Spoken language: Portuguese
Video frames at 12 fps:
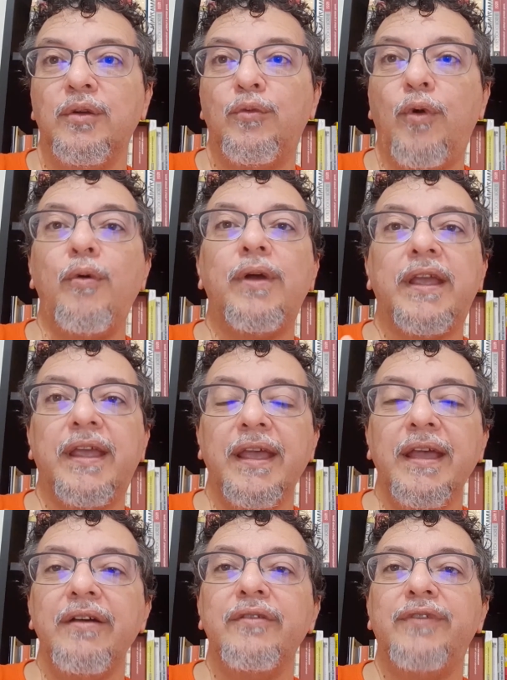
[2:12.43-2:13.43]

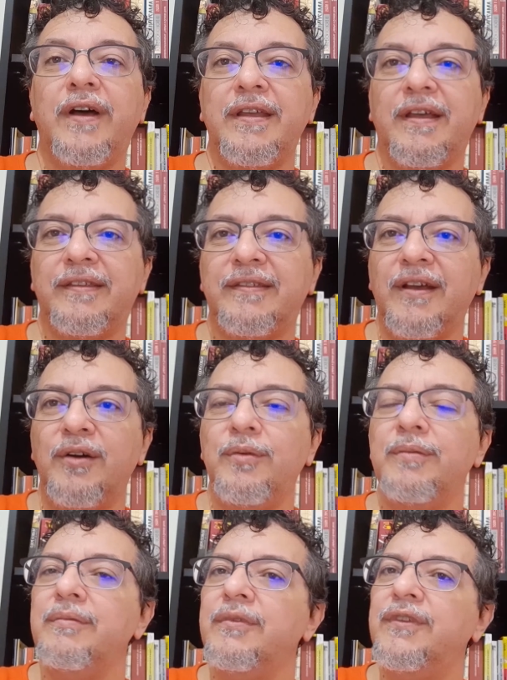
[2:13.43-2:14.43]
qualquer
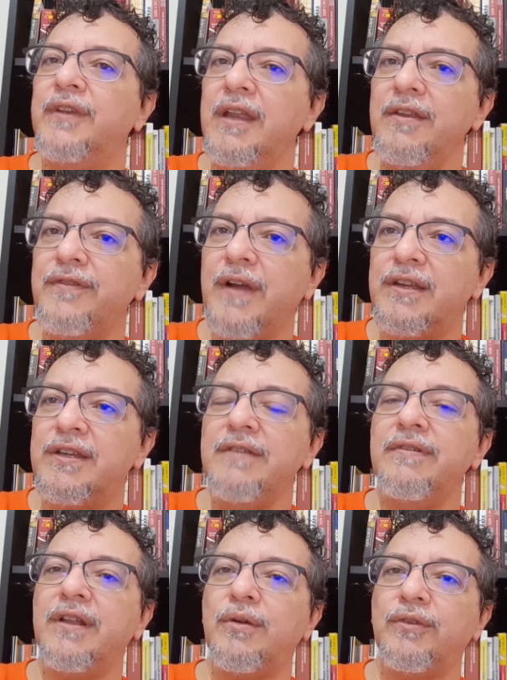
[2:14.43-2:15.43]
variação
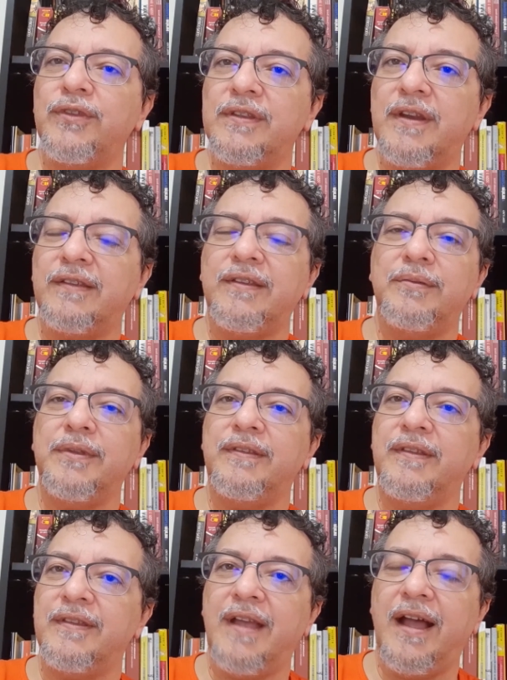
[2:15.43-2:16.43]
significativa da concentração
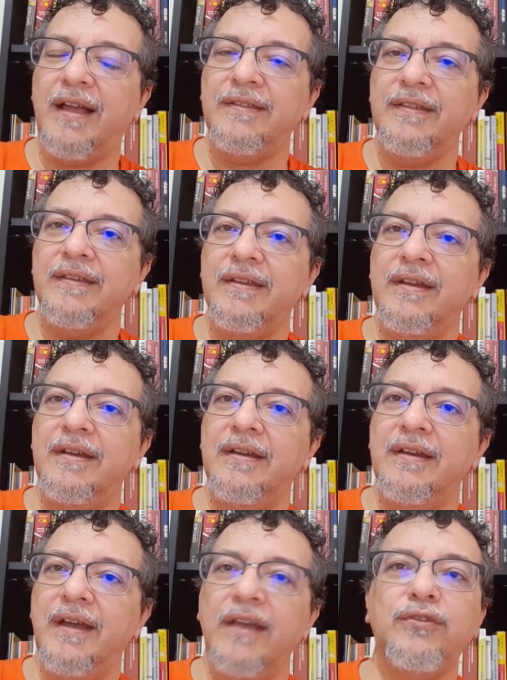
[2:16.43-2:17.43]
desses gases
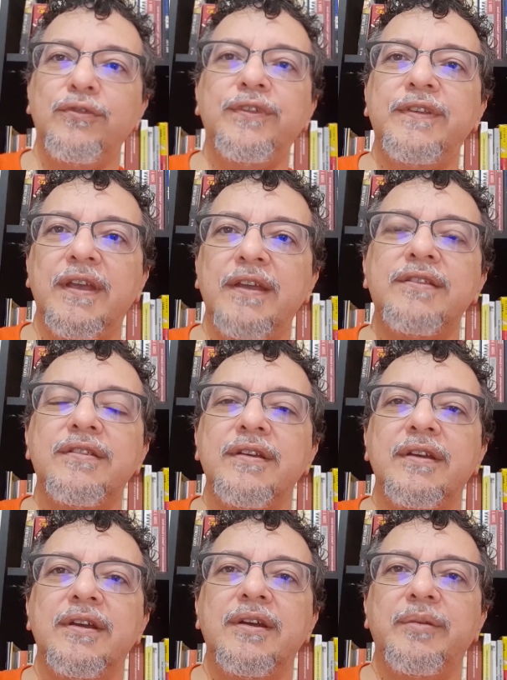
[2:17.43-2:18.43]
é suficiente
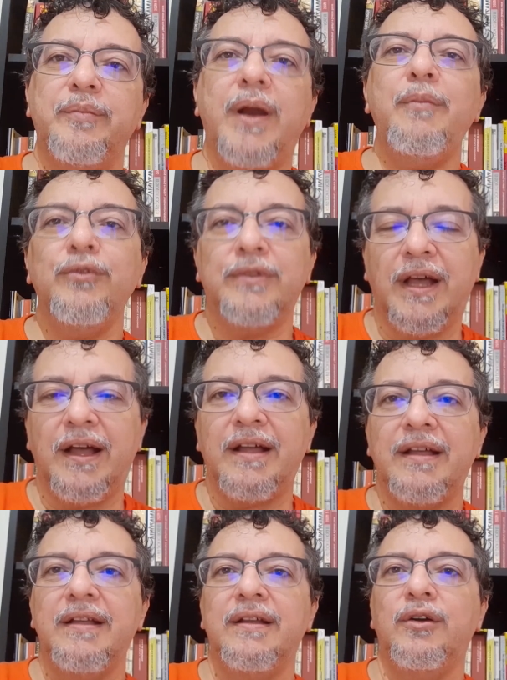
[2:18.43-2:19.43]
para
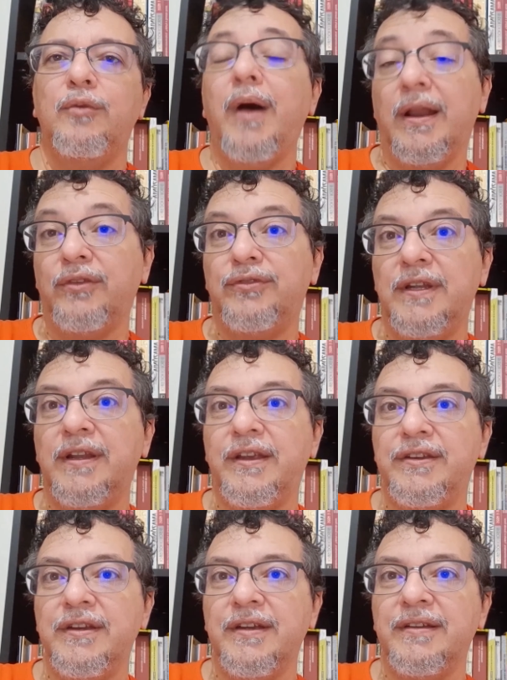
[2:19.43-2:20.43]
mudar o balanço de
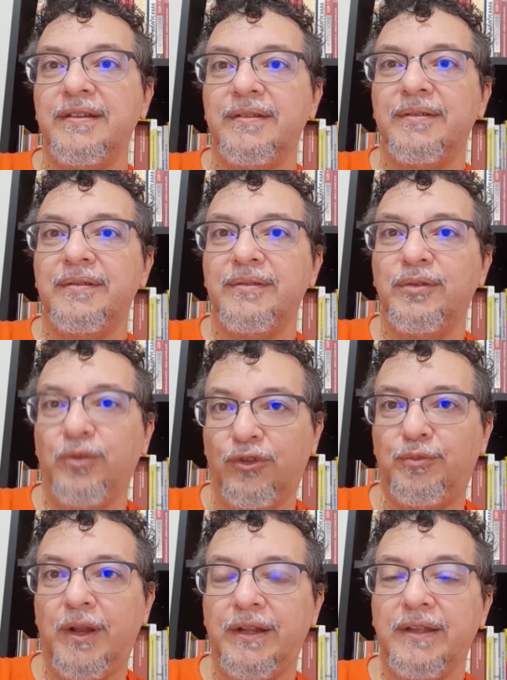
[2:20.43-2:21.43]
energia do
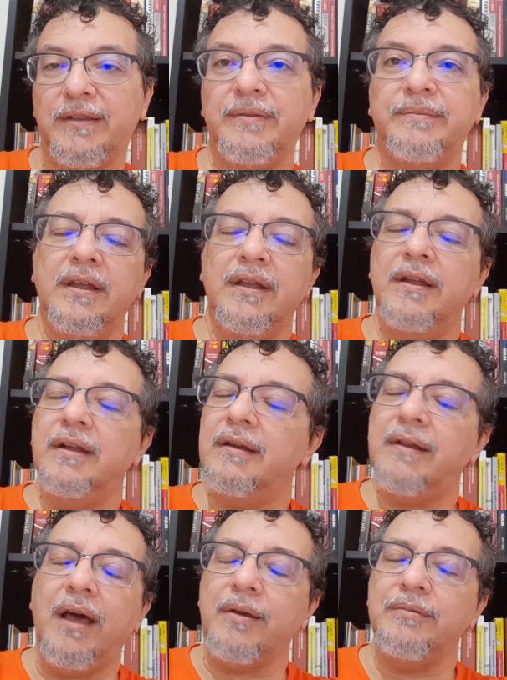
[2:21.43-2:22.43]
nosso planeta.
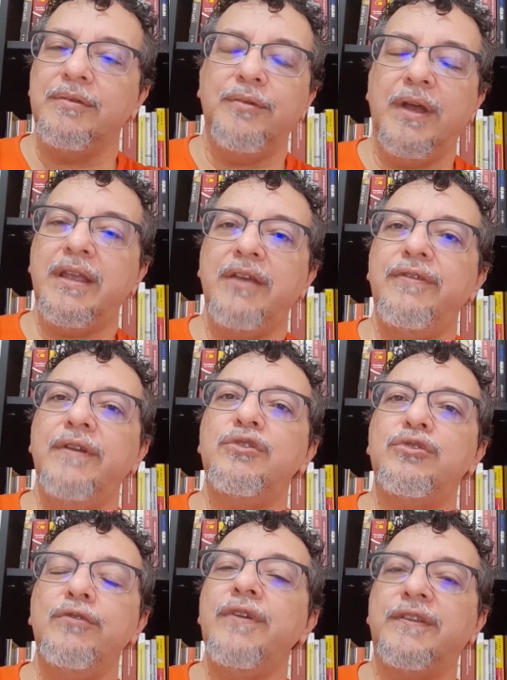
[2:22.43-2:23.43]
Claro, não é que efeito
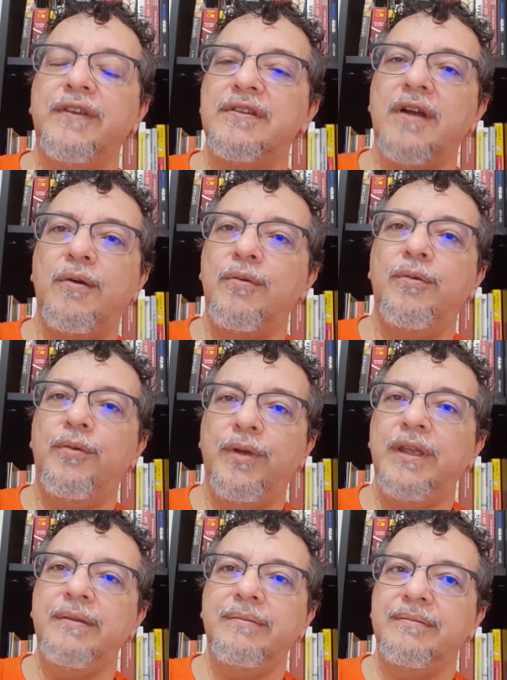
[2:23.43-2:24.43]
estufa seja algo
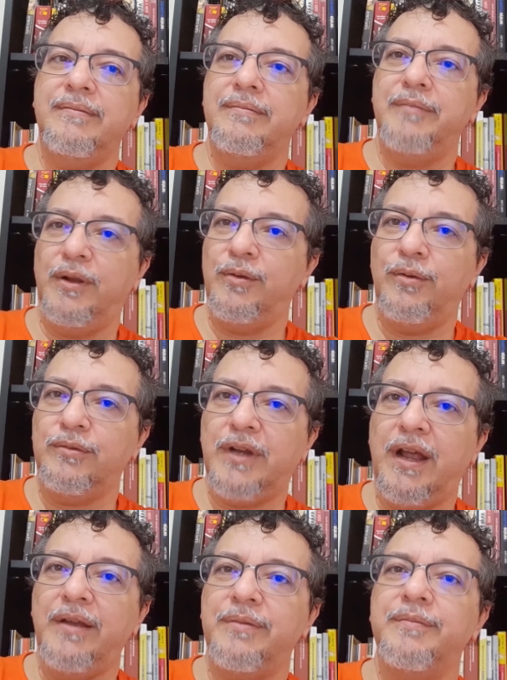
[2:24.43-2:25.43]
ruim, pelo
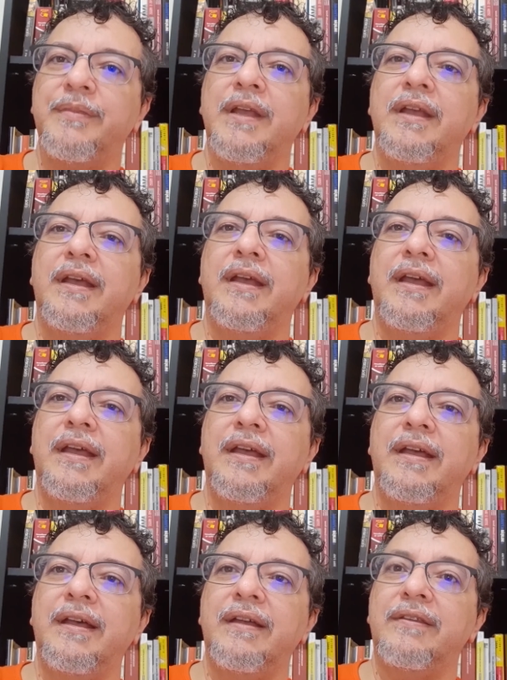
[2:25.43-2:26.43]
contrário.
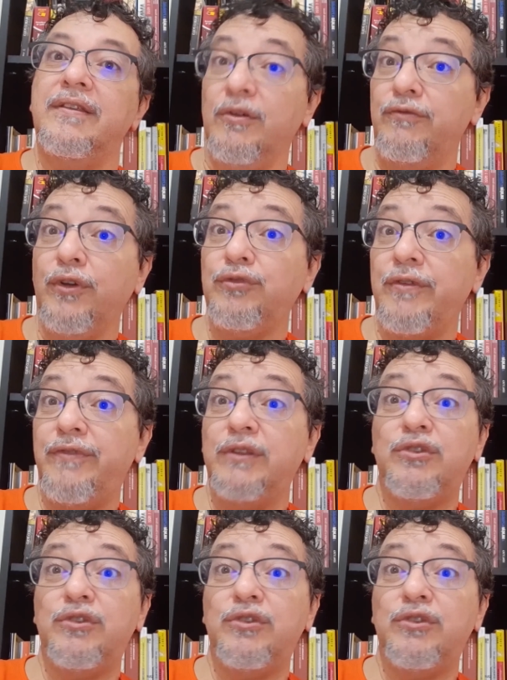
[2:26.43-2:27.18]
É, se não fosse o efeito